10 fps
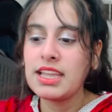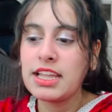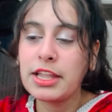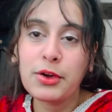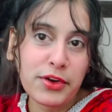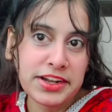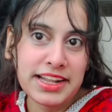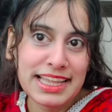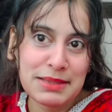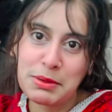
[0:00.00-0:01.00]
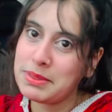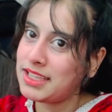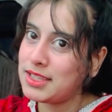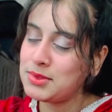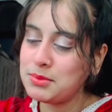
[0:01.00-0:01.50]
रिकॉर्डेड है ये मैं
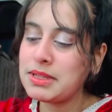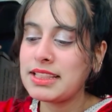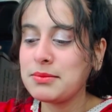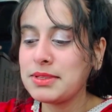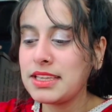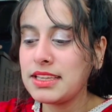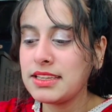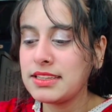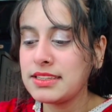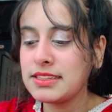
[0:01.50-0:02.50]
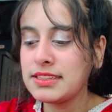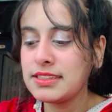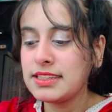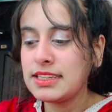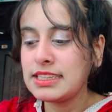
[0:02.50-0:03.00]
बता दूँ मतलब कि
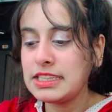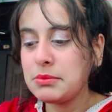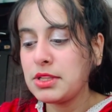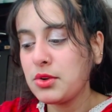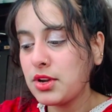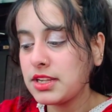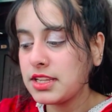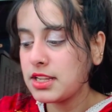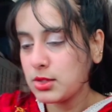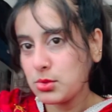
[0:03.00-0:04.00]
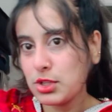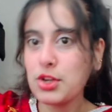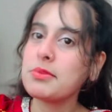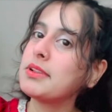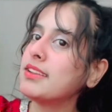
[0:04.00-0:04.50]
ये मैं रिकॉर्ड करके रख दूँगी
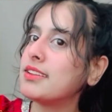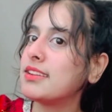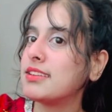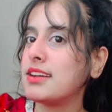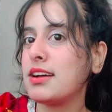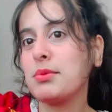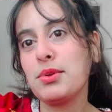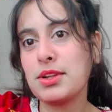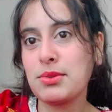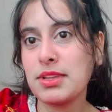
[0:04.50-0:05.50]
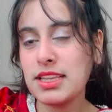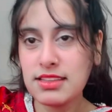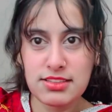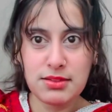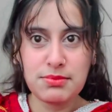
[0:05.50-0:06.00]
और फिर अपलोड करूँगी
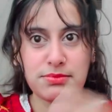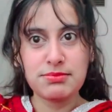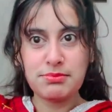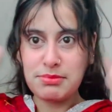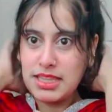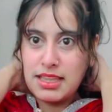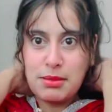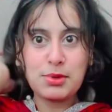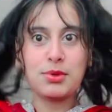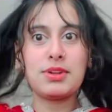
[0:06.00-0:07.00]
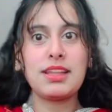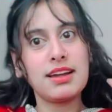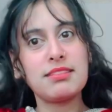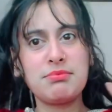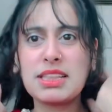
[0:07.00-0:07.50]
जब मैं अपलोड ना
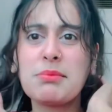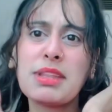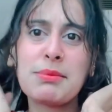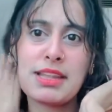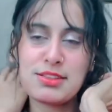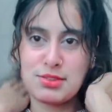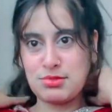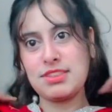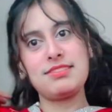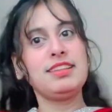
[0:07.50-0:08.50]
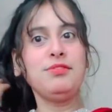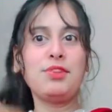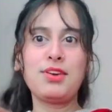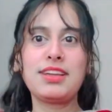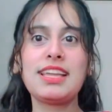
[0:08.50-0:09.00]
मतलब ना बना सकूँ जिस दिन
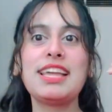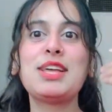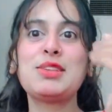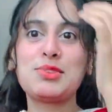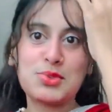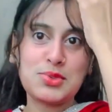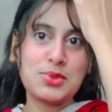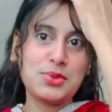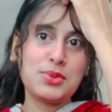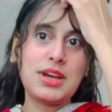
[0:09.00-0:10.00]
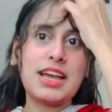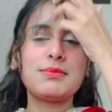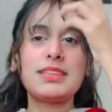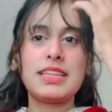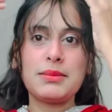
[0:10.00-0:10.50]
ब्लॉग सो so, आज
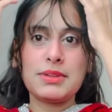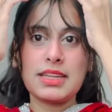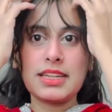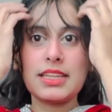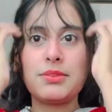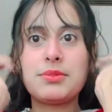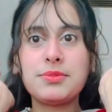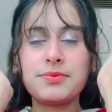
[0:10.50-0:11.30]
मैं नहीं बना रही हूँ